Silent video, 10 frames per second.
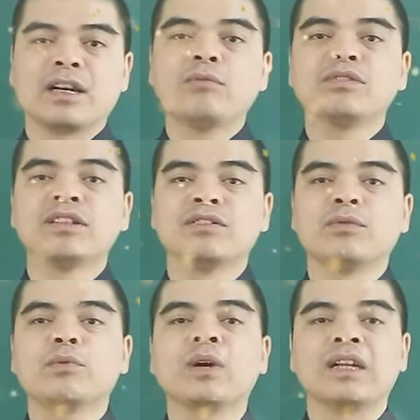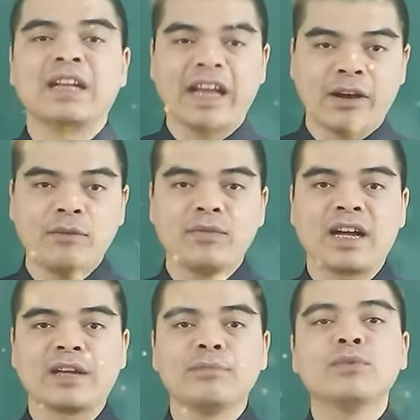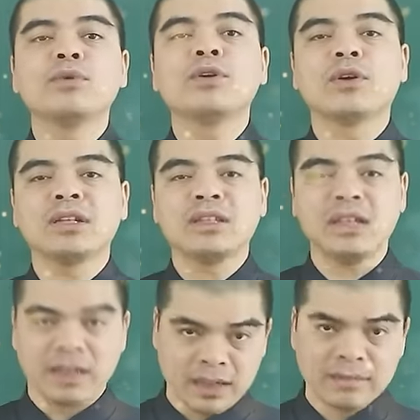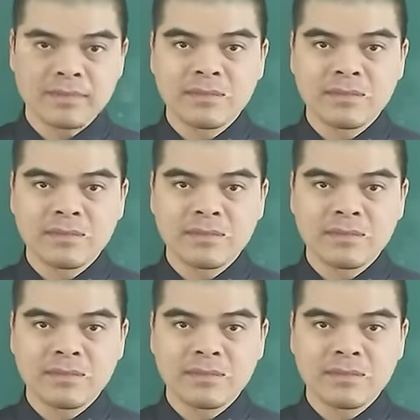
không sử dụng quần áo và cái mũ nón thần linh.